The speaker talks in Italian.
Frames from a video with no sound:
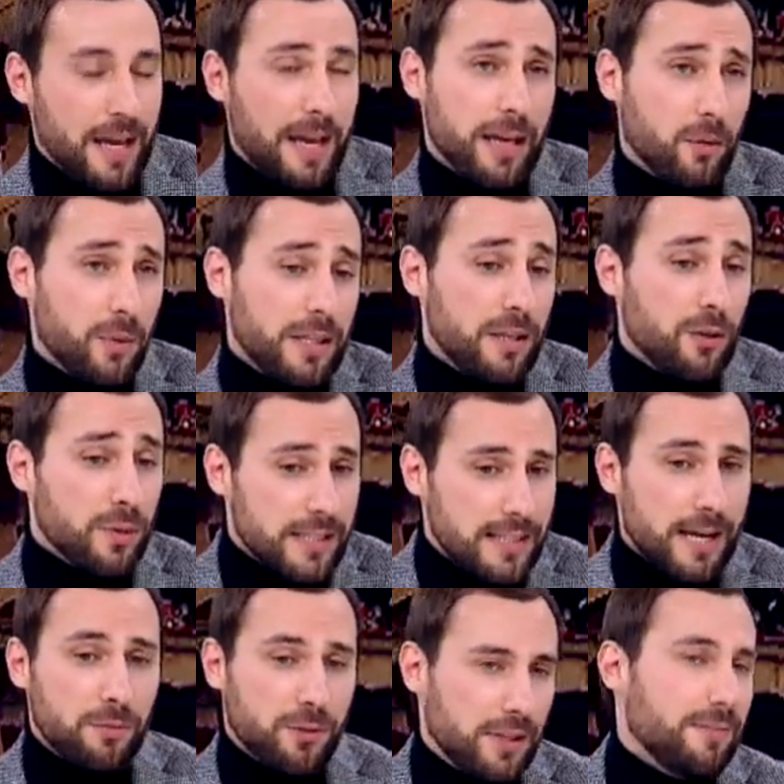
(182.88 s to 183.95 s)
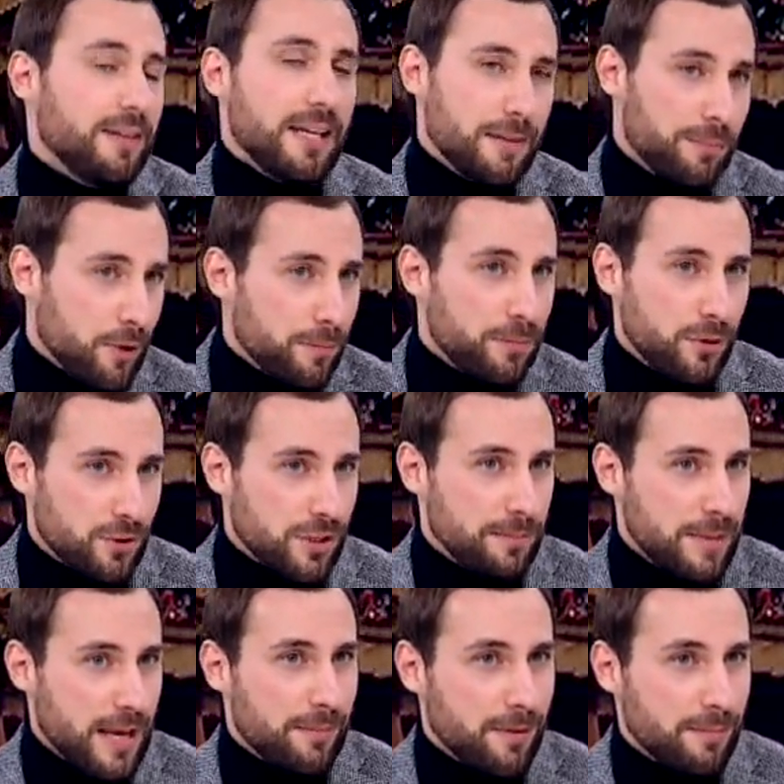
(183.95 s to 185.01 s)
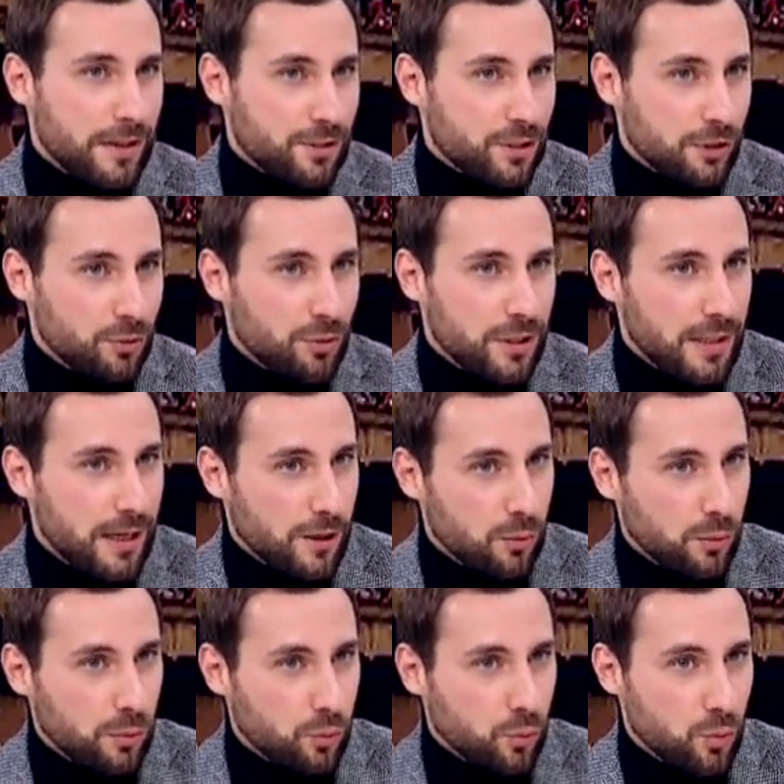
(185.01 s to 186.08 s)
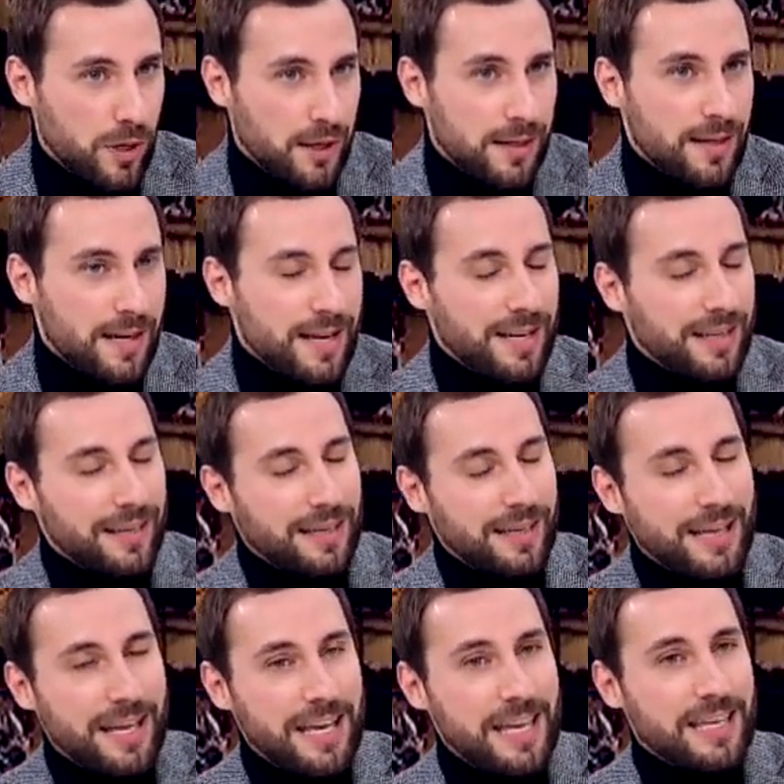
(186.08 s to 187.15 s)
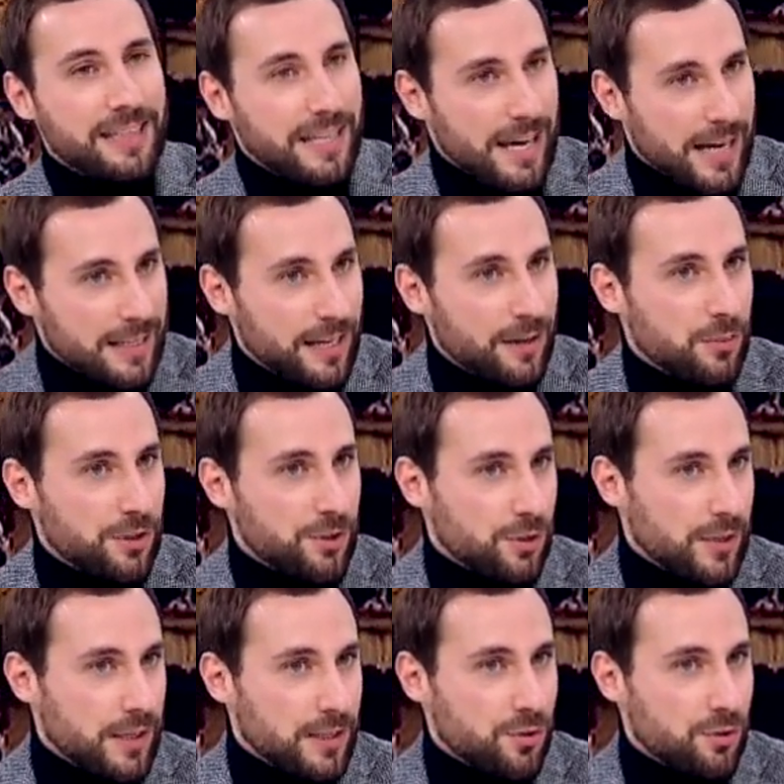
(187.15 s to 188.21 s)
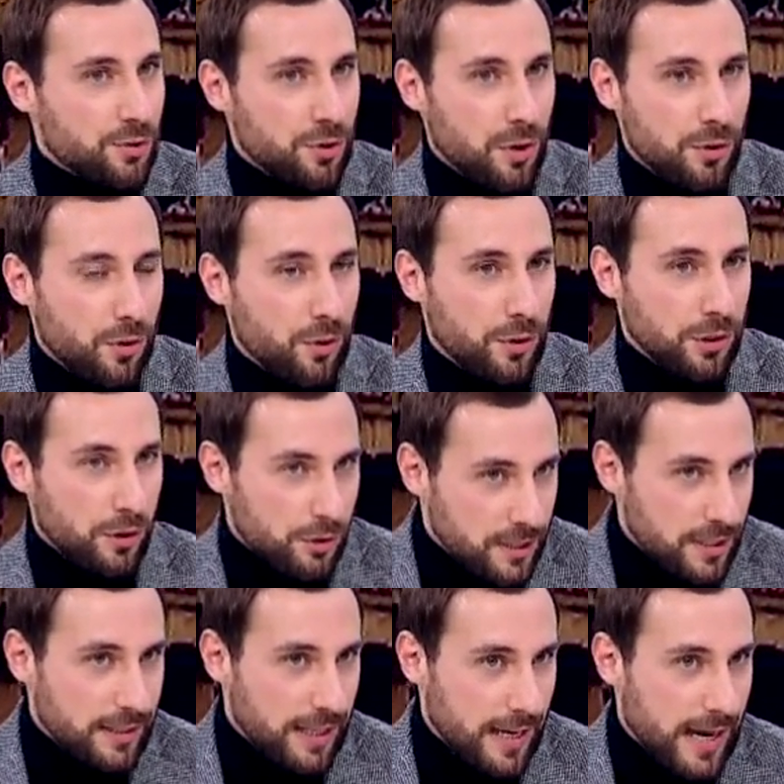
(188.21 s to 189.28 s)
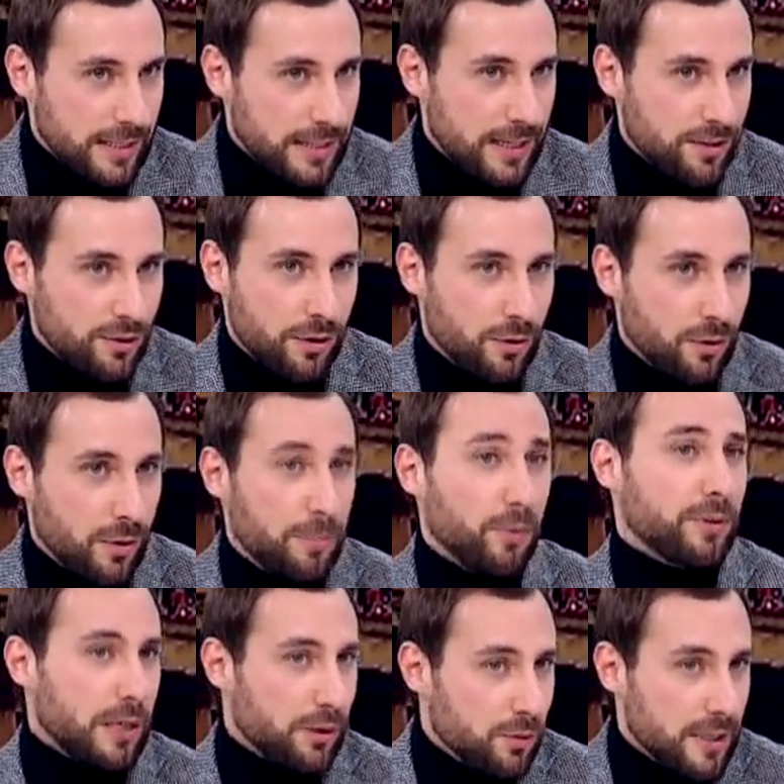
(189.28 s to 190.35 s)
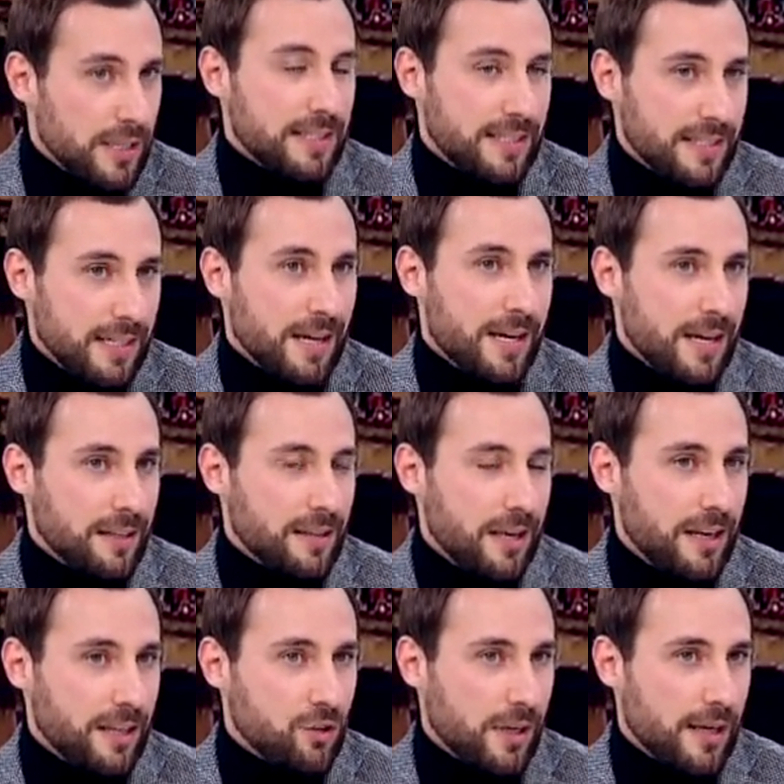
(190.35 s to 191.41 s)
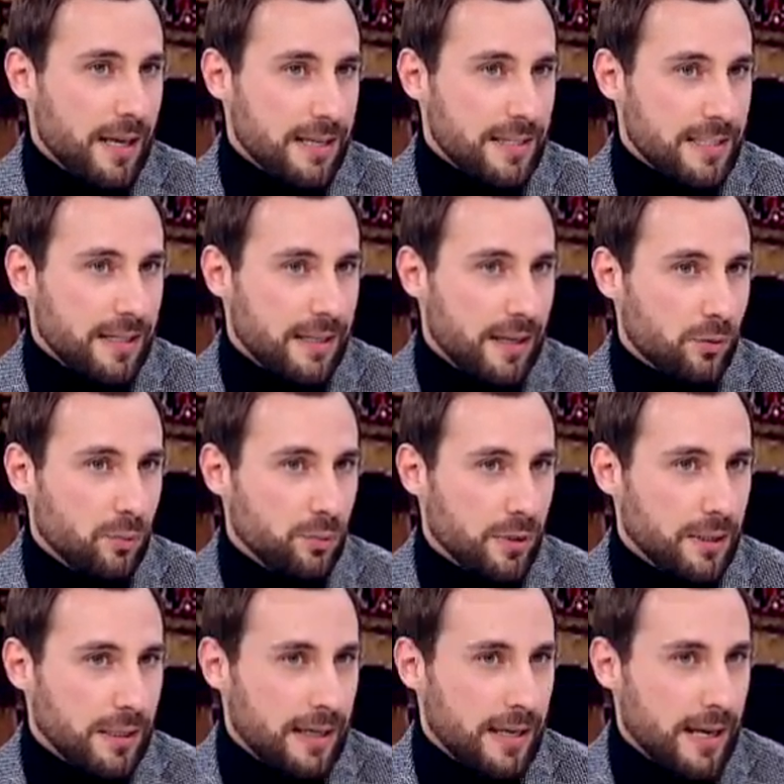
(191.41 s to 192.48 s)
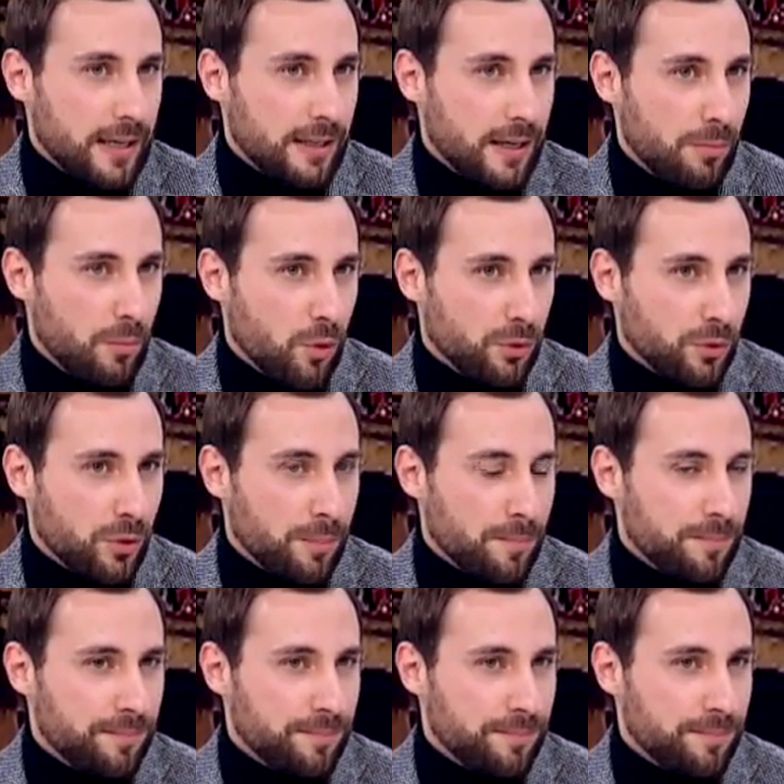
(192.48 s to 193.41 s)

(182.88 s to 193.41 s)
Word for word: E quindi noi siamo dei veri e propri, lo sappiamo, ambasciatori della cultura eh, e i teatri in questo senso sono, i nostri teatri sono i protagonisti dell'eccellenza della cultura italiana nel mondo.